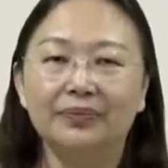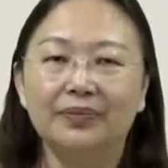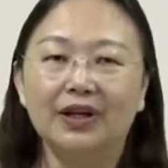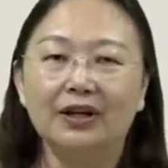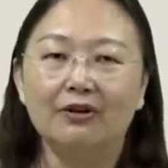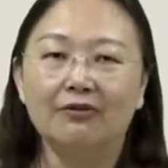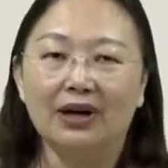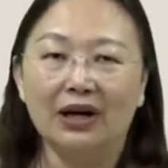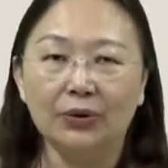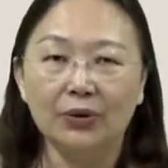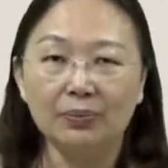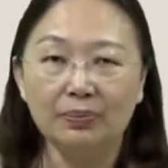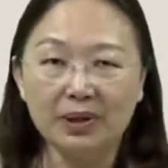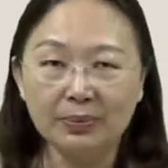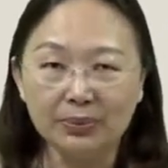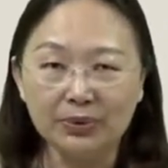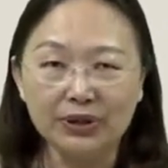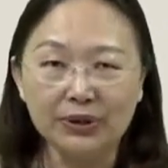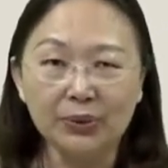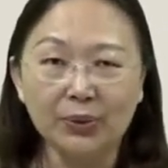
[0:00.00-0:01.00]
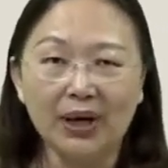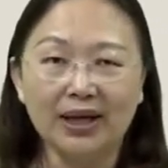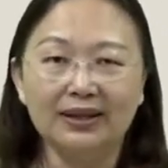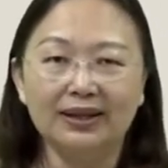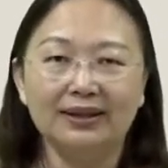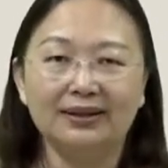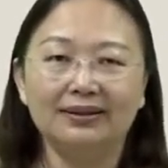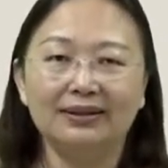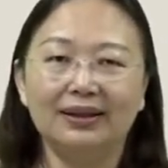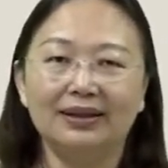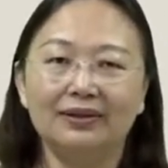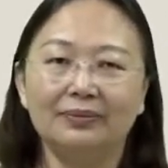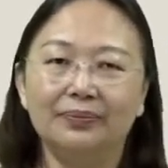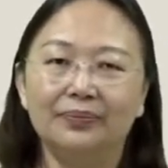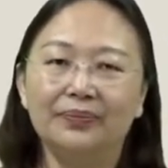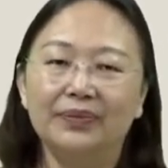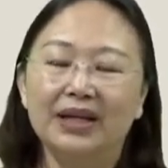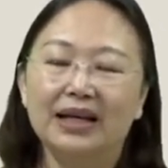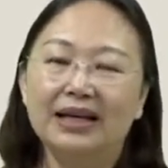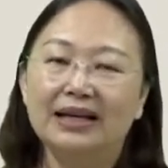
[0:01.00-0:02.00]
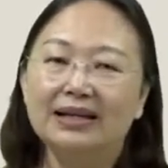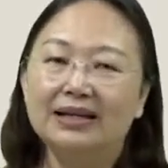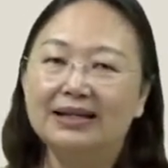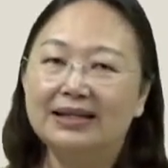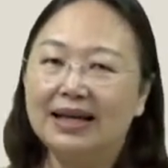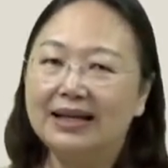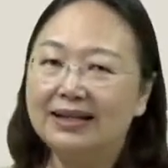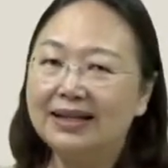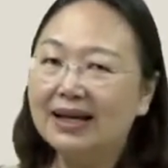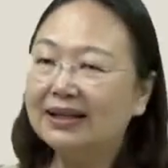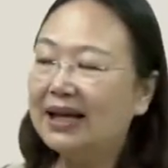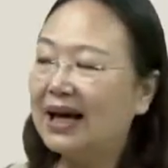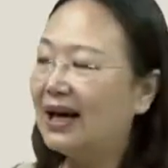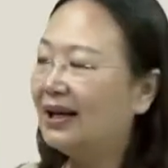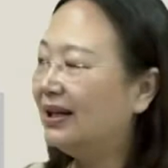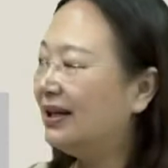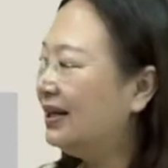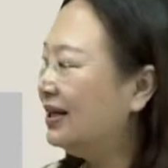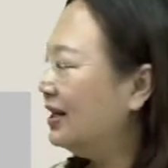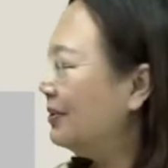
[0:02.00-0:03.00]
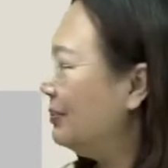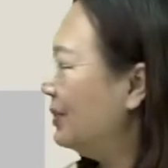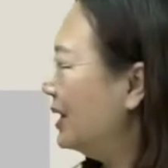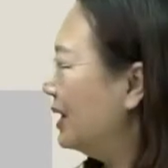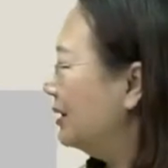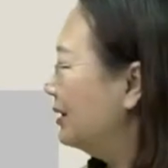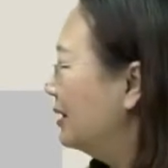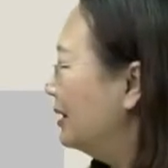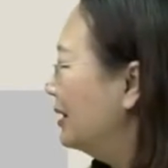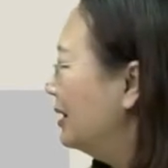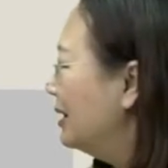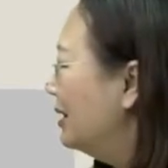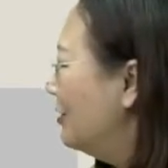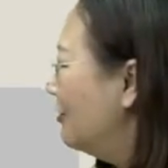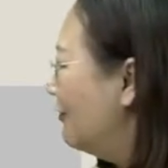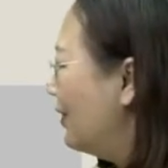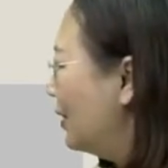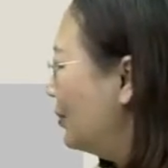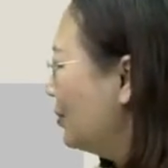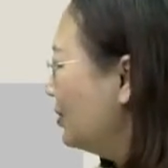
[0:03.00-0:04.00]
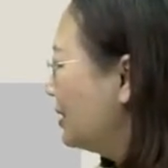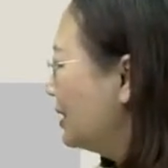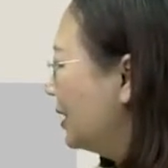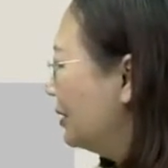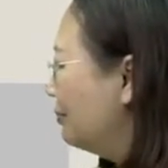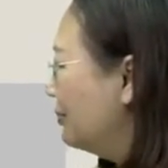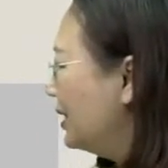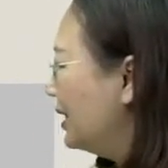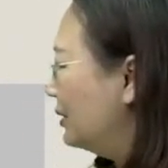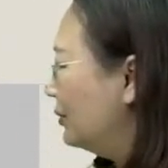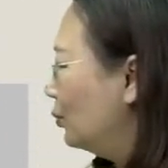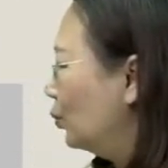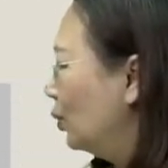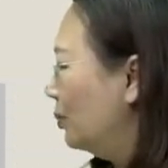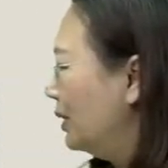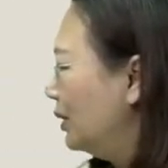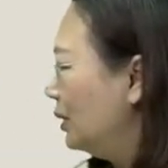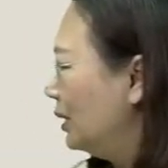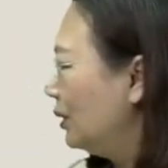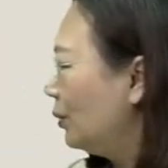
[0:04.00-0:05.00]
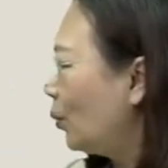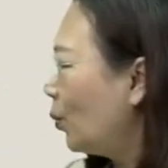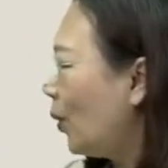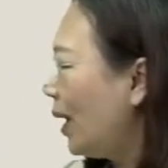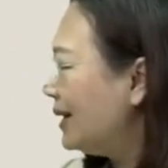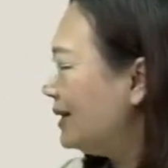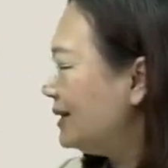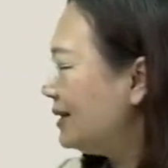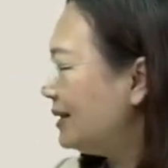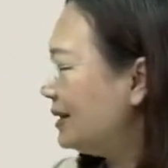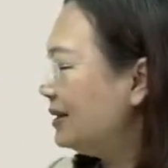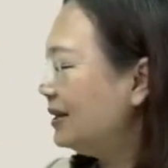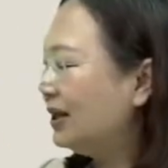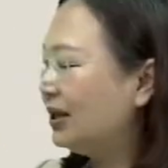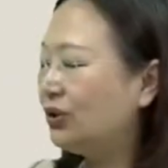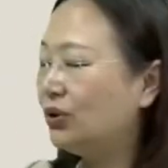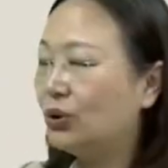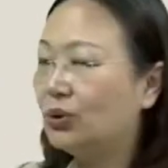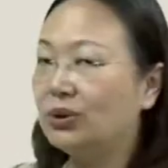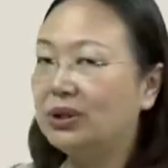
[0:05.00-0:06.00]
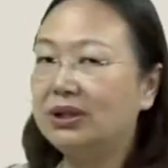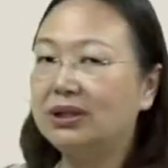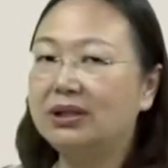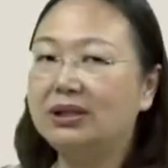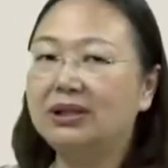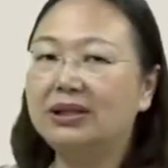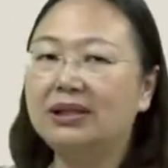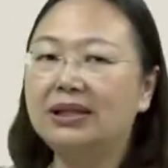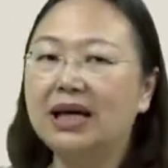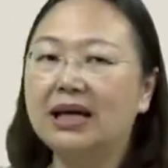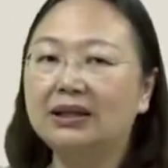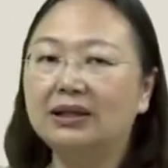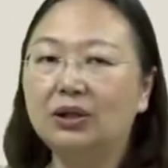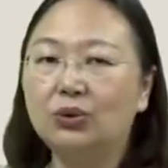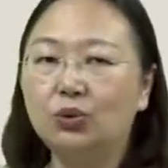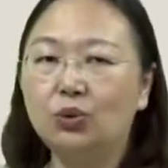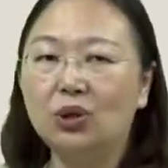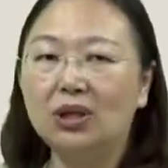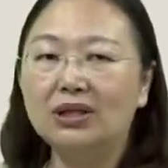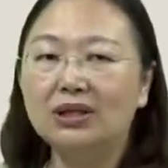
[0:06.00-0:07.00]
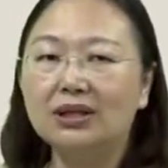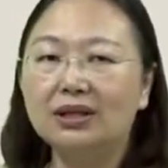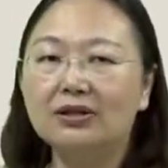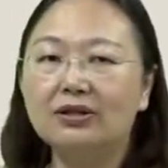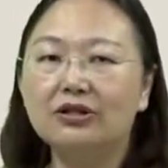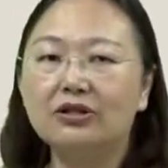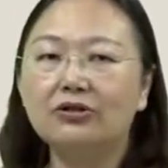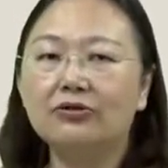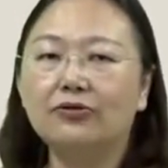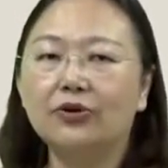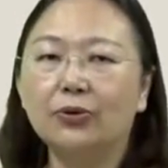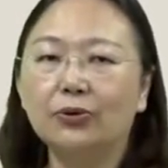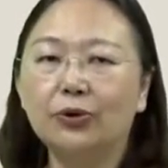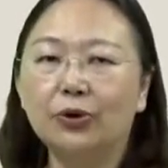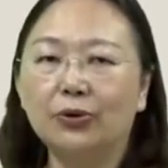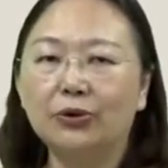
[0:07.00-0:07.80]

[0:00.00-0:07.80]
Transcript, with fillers: 法律并不是万能的，在这样的案例里面。法律层面，我们能关心的就是这样的捐赠是否有